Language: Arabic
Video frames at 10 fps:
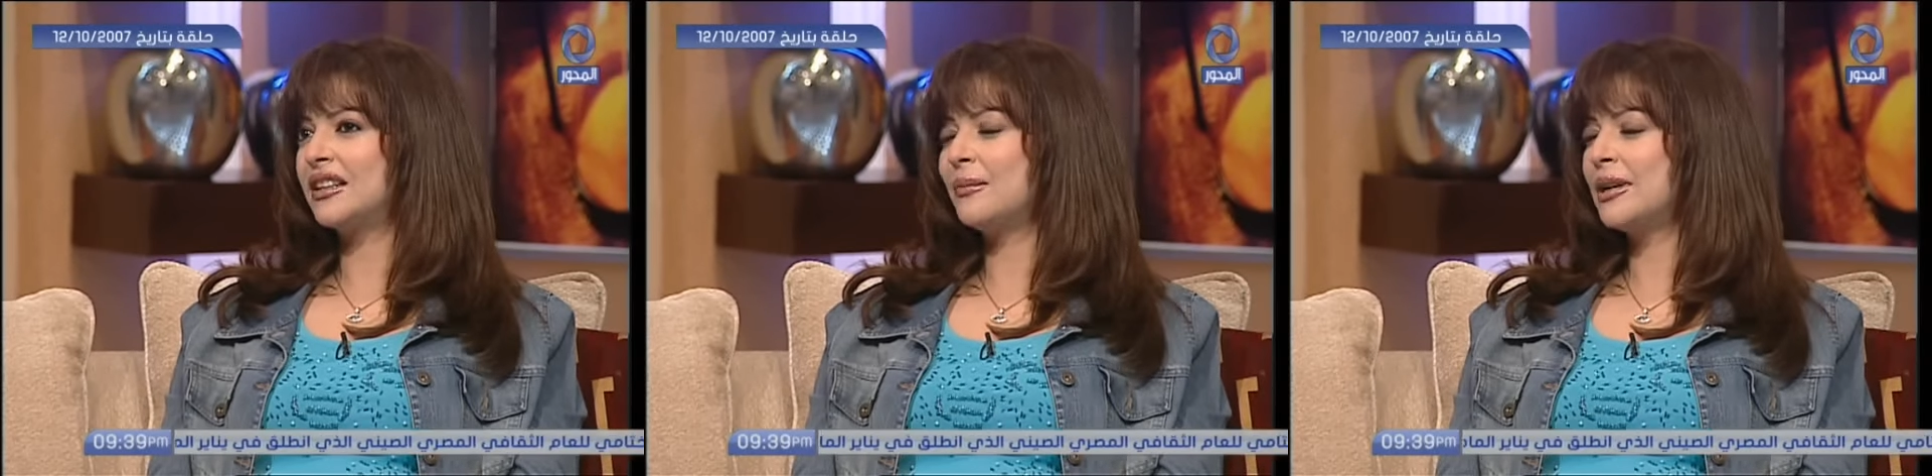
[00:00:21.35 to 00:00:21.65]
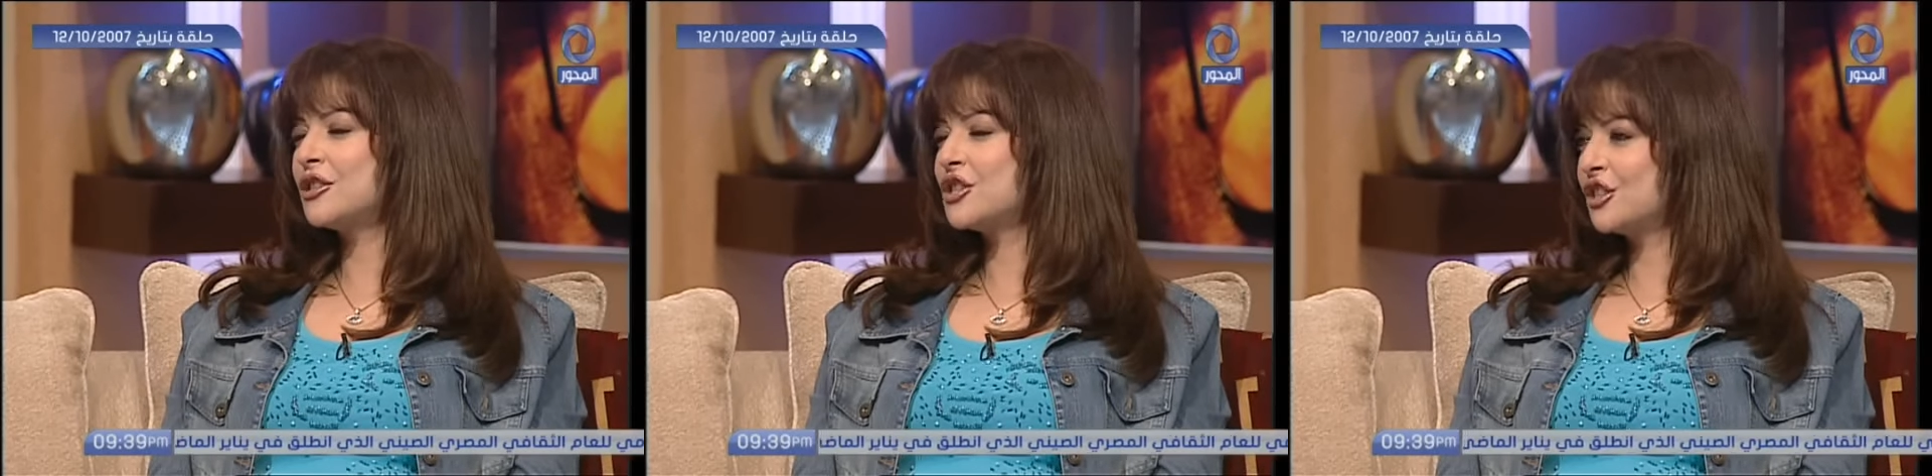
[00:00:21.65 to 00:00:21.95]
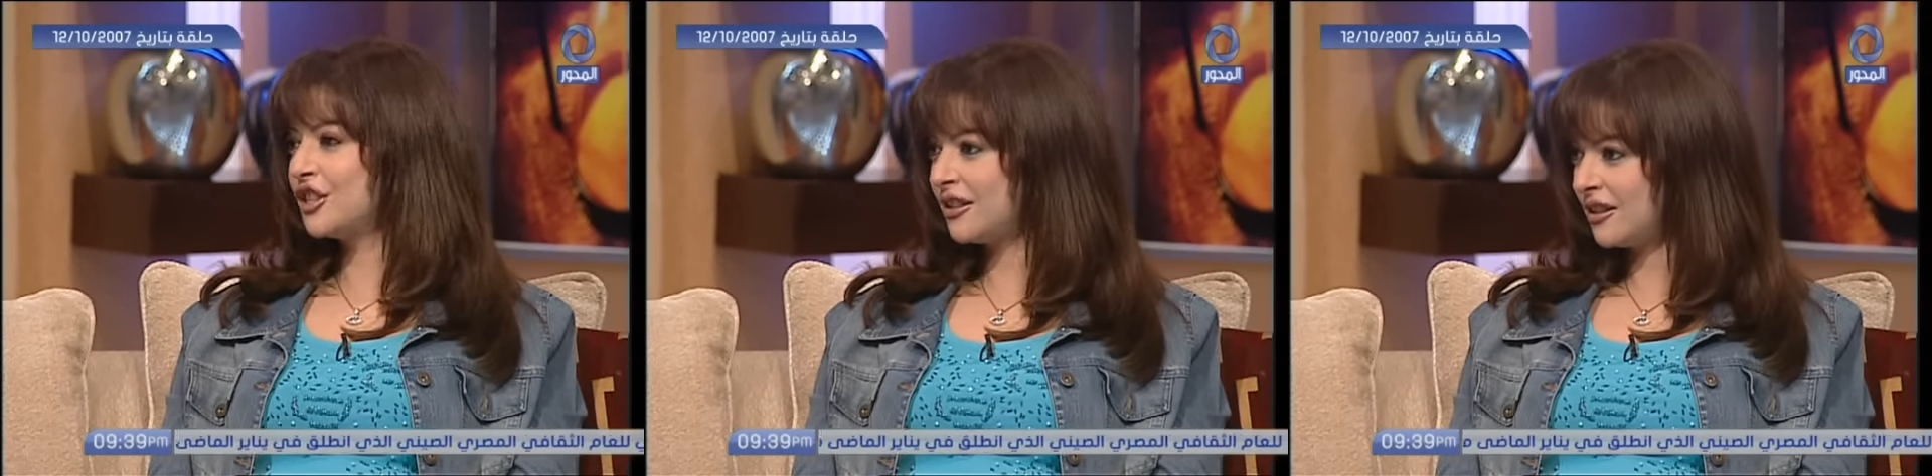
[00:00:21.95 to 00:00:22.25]
تبان
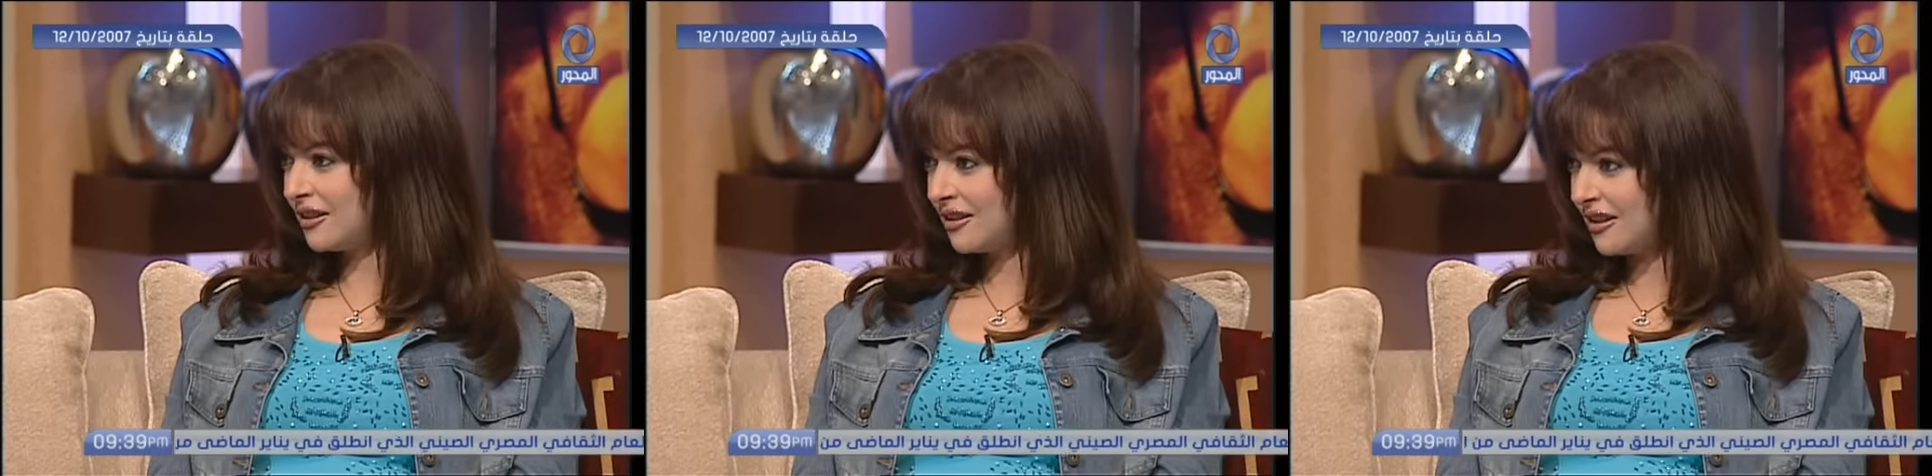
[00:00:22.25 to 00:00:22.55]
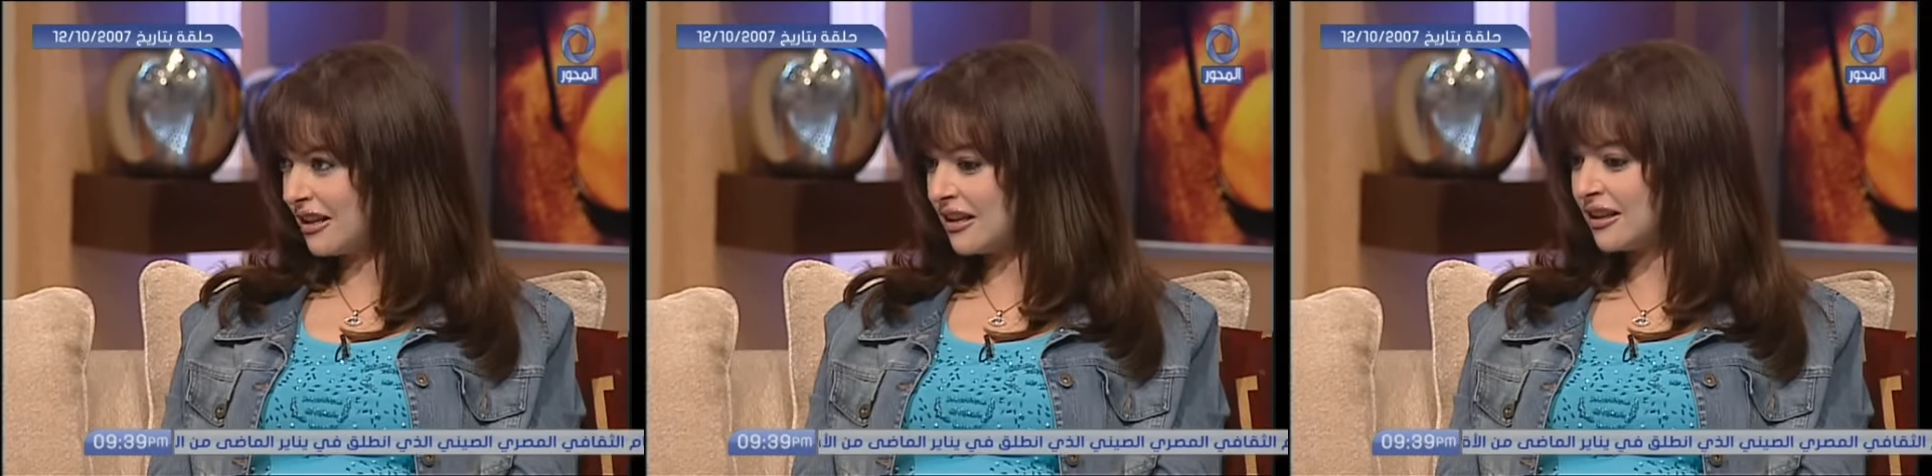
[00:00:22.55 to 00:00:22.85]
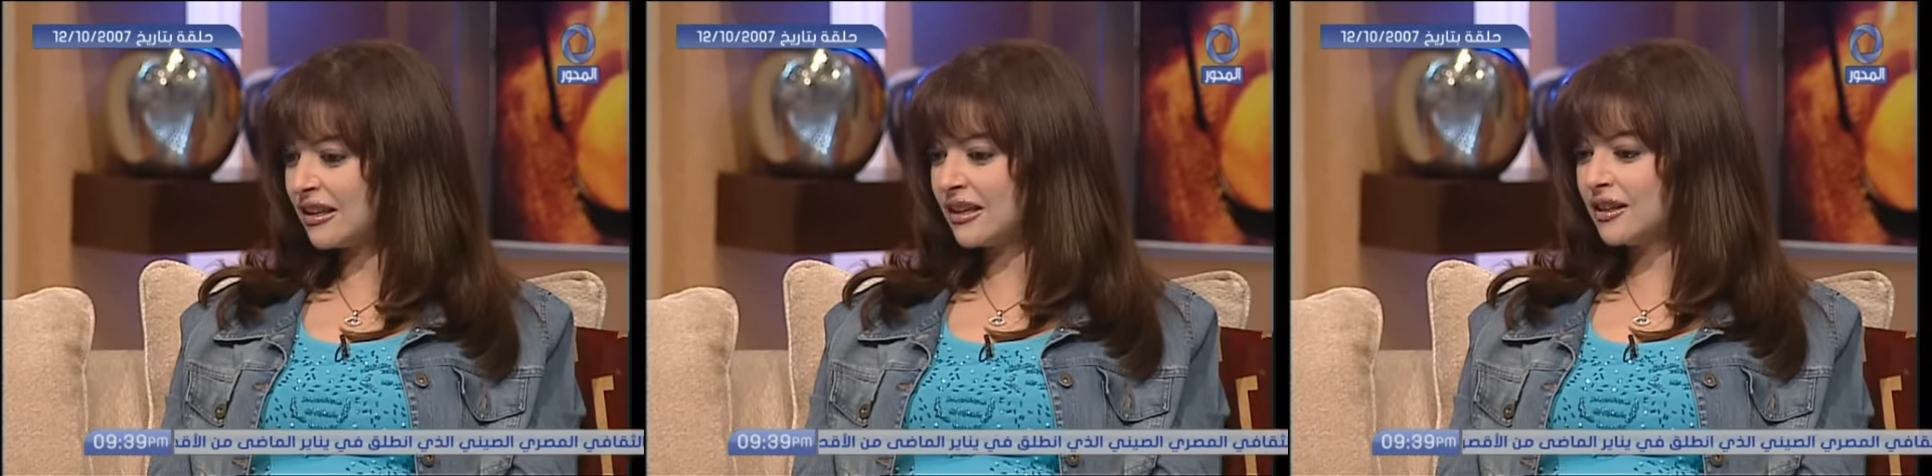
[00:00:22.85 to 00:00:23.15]
شريره آه،
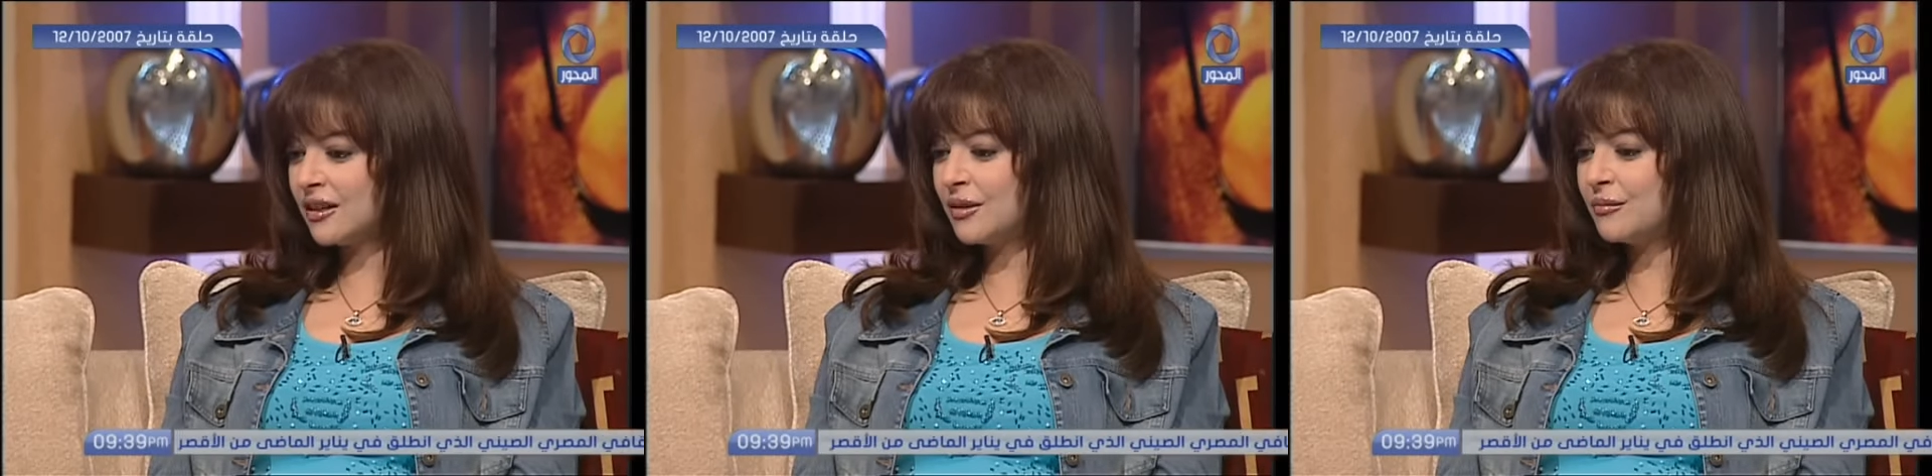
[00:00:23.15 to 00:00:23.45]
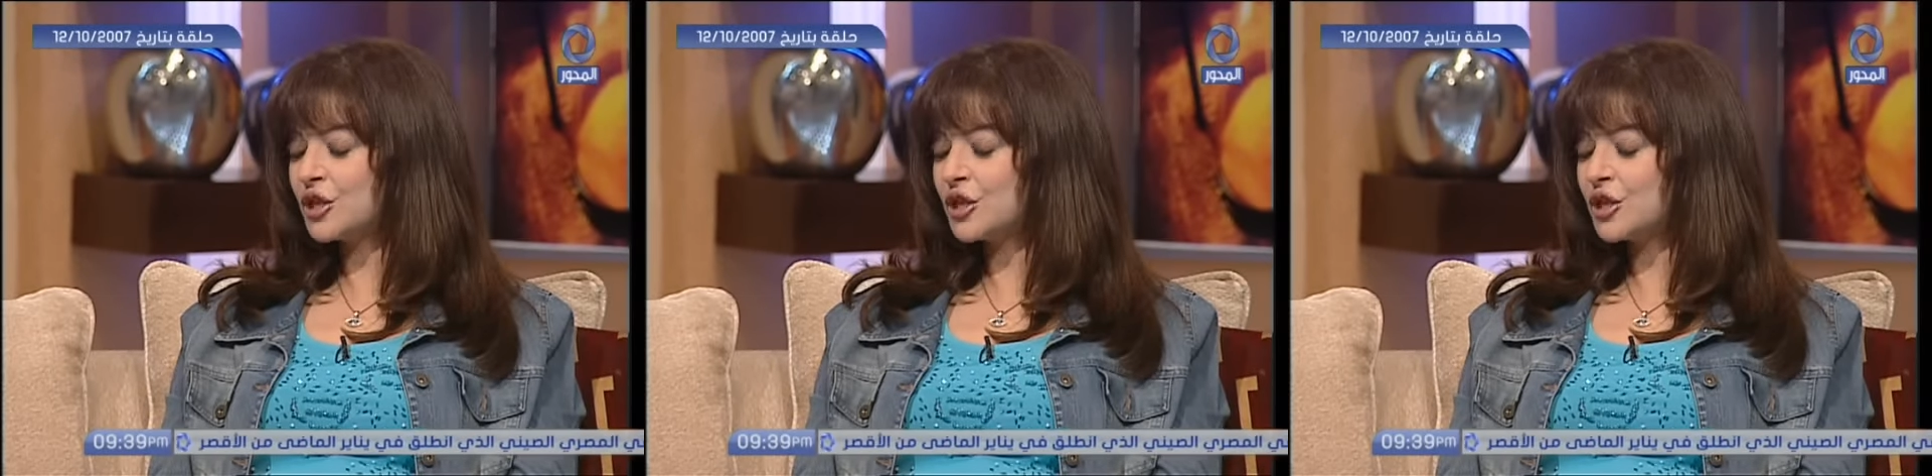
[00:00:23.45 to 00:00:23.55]
آه،